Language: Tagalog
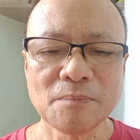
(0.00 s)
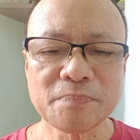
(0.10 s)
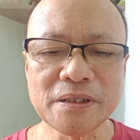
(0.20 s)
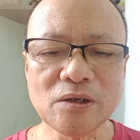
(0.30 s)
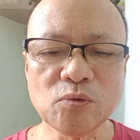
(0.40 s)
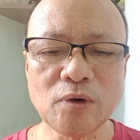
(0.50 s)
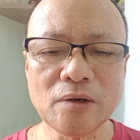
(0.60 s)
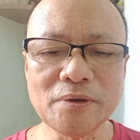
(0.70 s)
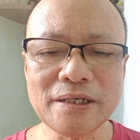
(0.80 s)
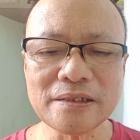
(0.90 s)

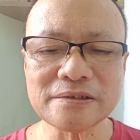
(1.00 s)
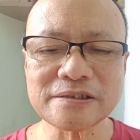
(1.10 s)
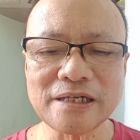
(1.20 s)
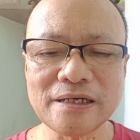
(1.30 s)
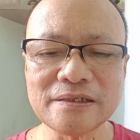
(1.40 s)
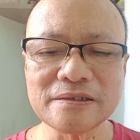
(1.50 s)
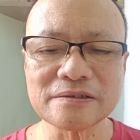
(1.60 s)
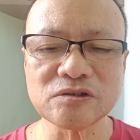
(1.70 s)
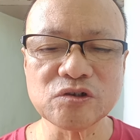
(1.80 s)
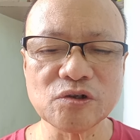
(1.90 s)
Pinawawalang sala
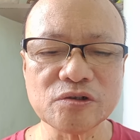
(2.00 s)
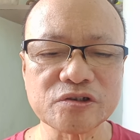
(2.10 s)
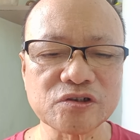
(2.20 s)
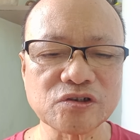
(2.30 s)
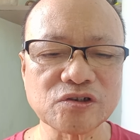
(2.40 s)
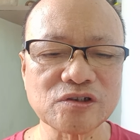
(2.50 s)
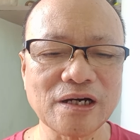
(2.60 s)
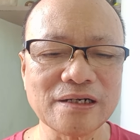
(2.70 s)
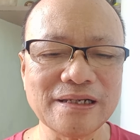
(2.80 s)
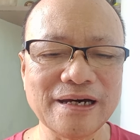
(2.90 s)
ng Diyos
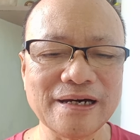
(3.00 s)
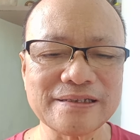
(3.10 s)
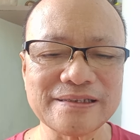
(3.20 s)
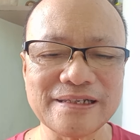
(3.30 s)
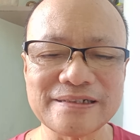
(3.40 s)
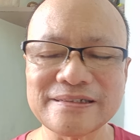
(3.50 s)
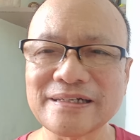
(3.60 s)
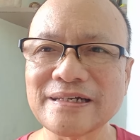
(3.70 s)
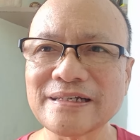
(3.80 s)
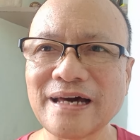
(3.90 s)
ang lahat ng
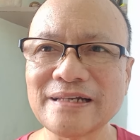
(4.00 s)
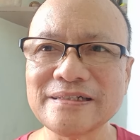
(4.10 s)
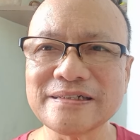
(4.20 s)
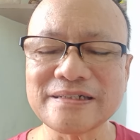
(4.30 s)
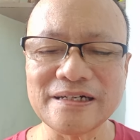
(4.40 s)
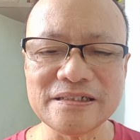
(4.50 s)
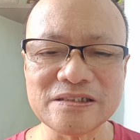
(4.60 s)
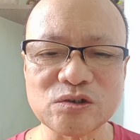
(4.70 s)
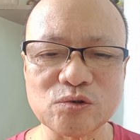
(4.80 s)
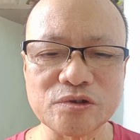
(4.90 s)
nananalig kay
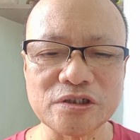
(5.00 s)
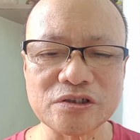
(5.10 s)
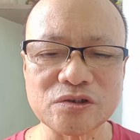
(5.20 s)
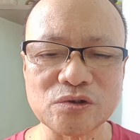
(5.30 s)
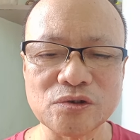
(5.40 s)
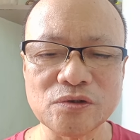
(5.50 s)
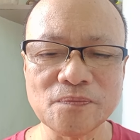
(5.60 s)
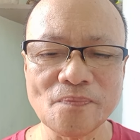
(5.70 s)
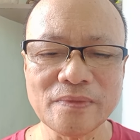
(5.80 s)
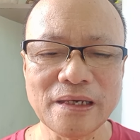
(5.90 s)
Heso Kristo
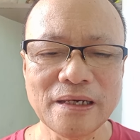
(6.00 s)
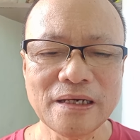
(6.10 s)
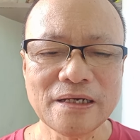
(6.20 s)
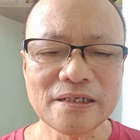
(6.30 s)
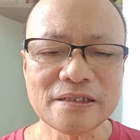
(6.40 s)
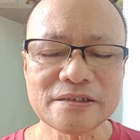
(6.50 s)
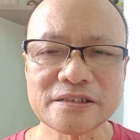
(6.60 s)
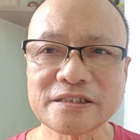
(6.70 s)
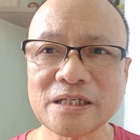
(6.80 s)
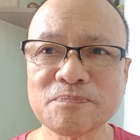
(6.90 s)

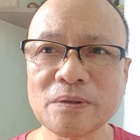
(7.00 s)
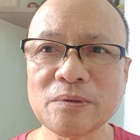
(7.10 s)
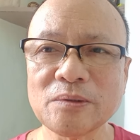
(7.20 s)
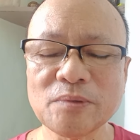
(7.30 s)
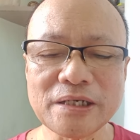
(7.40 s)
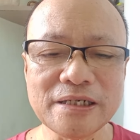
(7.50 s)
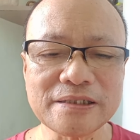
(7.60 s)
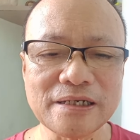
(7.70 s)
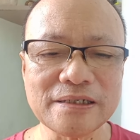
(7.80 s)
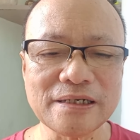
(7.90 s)
sa
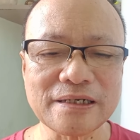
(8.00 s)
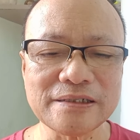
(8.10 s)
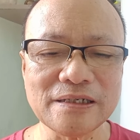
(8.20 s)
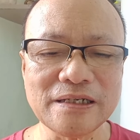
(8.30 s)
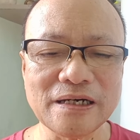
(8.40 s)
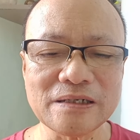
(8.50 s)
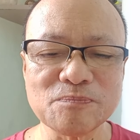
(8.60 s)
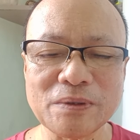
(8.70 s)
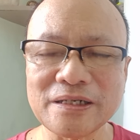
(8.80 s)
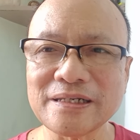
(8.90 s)
pamamagitan ng
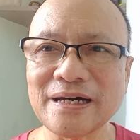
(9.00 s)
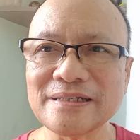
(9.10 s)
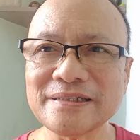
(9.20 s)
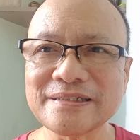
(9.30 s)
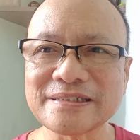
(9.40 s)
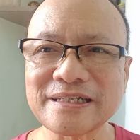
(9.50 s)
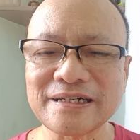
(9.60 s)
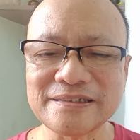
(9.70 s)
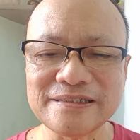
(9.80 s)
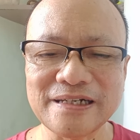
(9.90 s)
kanilang pananalig sa
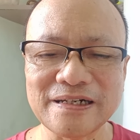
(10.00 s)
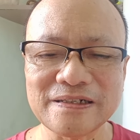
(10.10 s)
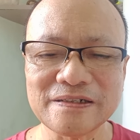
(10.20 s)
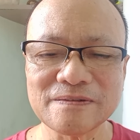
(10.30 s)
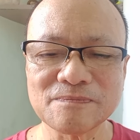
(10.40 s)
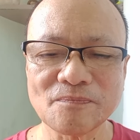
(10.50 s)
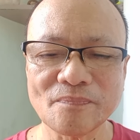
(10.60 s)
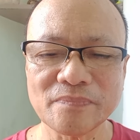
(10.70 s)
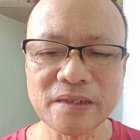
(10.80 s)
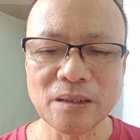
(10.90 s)
Kanya,
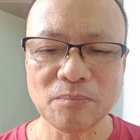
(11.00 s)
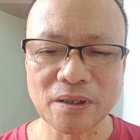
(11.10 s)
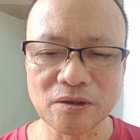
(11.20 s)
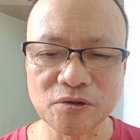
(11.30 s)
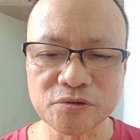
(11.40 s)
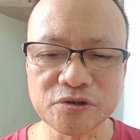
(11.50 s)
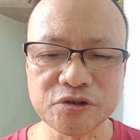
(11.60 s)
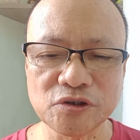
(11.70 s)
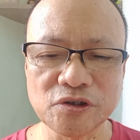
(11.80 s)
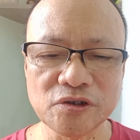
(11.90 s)
mga
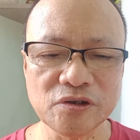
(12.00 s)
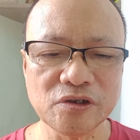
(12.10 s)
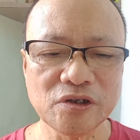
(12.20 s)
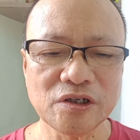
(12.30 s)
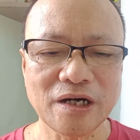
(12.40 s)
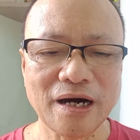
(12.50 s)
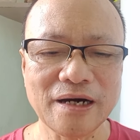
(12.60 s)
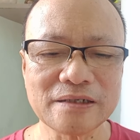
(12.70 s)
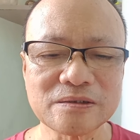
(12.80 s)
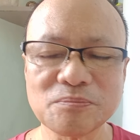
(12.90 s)
Hudyo
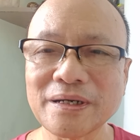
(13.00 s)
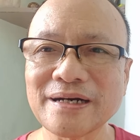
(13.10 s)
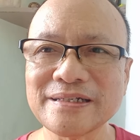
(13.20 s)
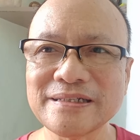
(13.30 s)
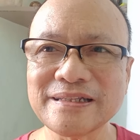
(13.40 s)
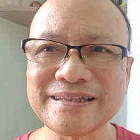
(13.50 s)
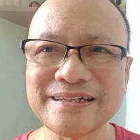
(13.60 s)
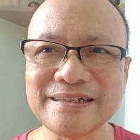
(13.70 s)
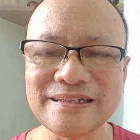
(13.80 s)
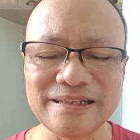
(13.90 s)
at mga
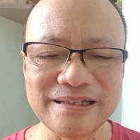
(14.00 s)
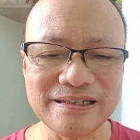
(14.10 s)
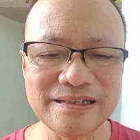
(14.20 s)
Hintil